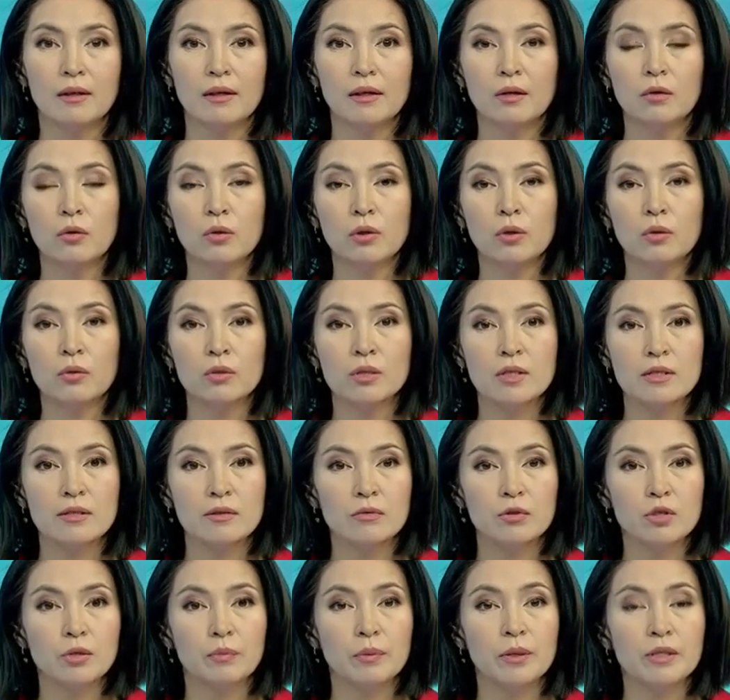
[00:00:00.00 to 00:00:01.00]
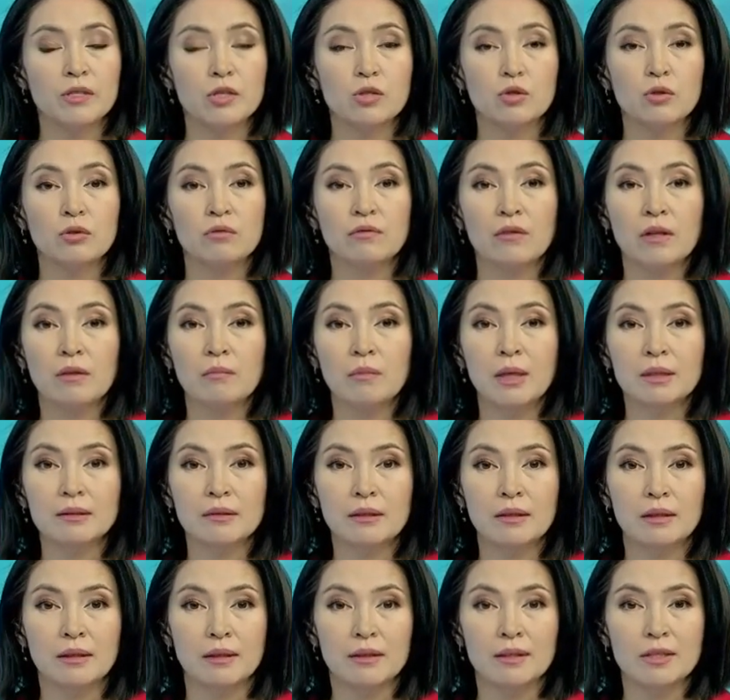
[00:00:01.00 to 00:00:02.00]
Курьезный случай произошел в
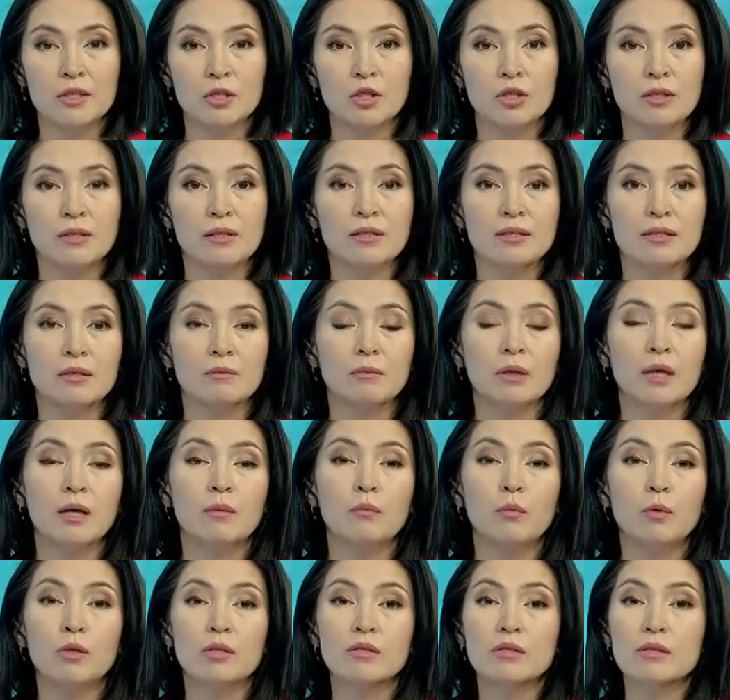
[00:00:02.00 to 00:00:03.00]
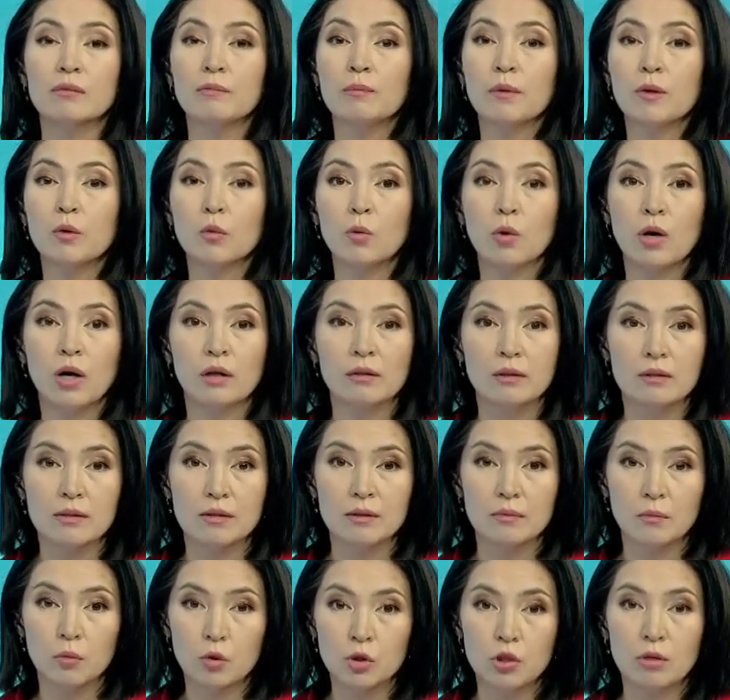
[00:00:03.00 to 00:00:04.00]
Алматы. Жительница мегаполиса поругалась
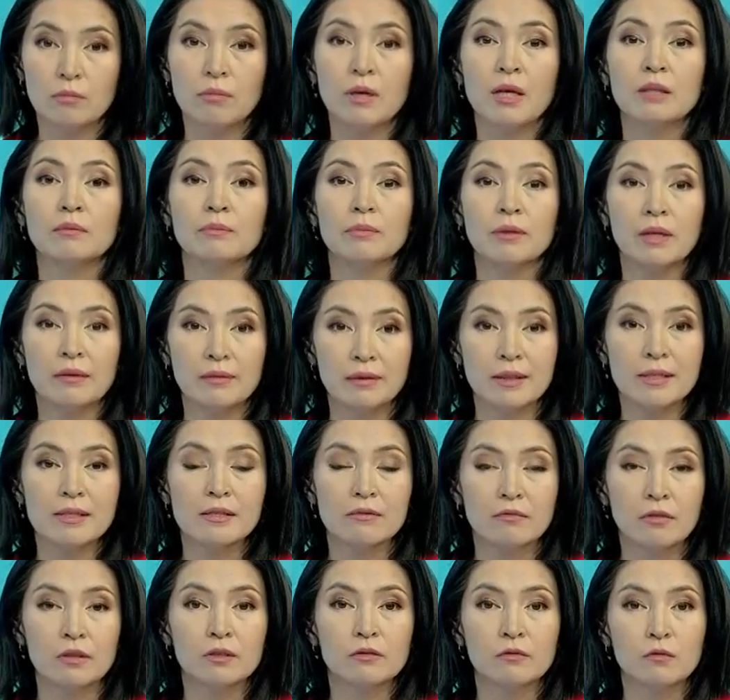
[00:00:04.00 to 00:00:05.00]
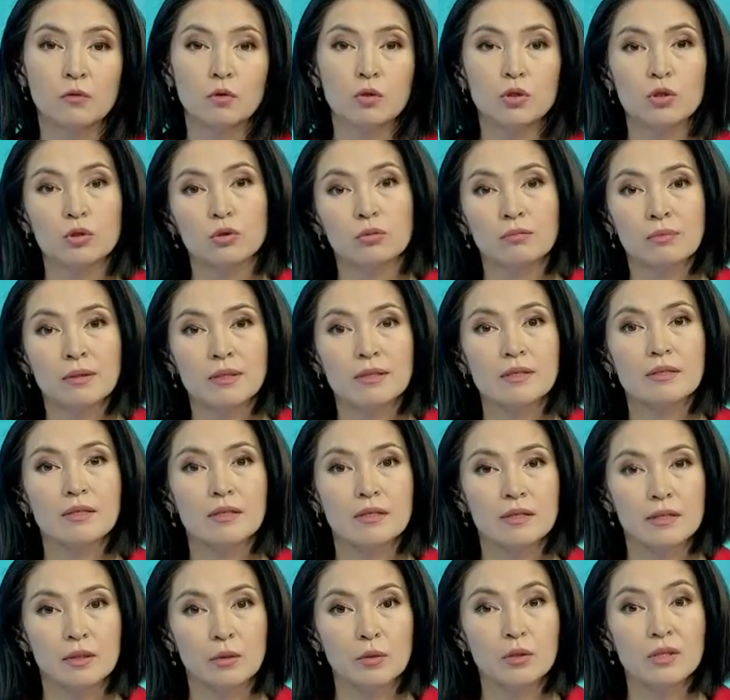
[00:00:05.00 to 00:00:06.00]
с мужем и отправилась во двор, чтобы со
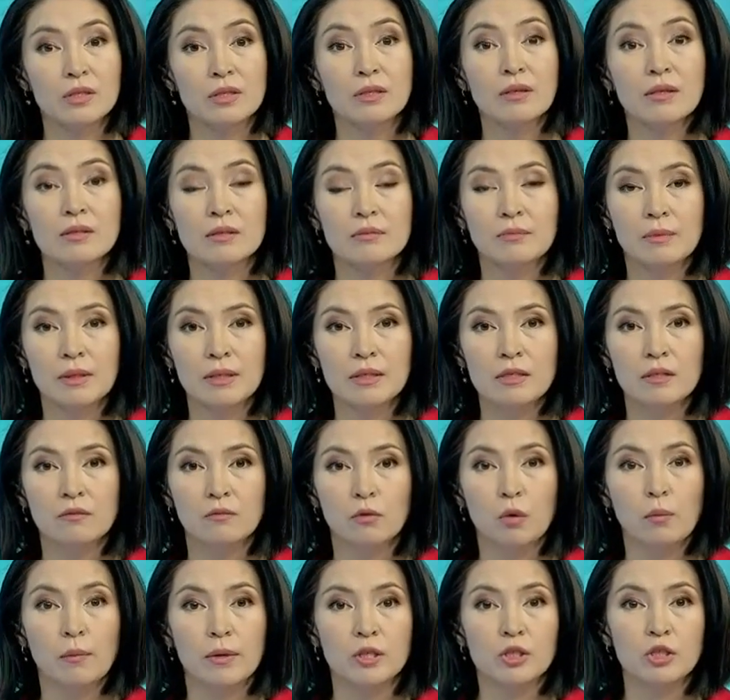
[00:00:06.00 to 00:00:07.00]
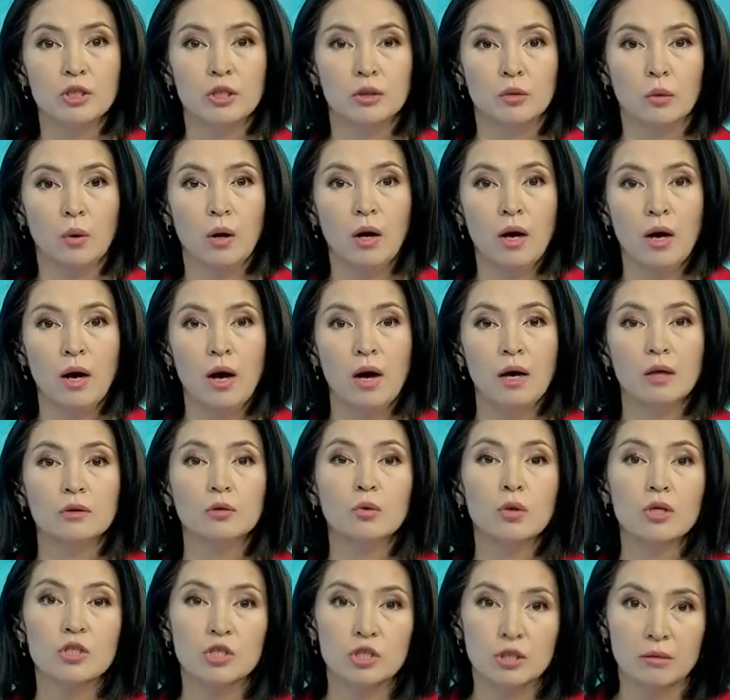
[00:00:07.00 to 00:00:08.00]
злости разбить его машину.
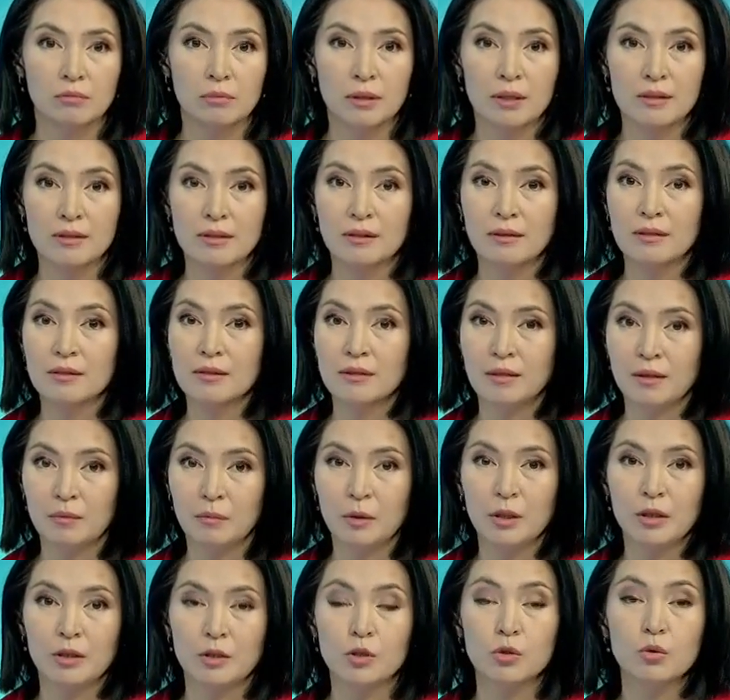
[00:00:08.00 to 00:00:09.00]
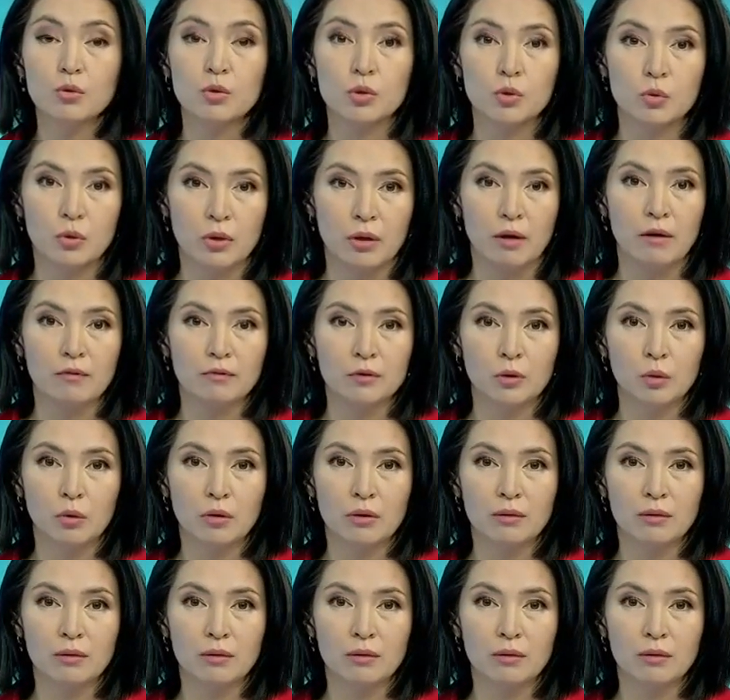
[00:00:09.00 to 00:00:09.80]
Но ошиблась и разгромила чужое авто.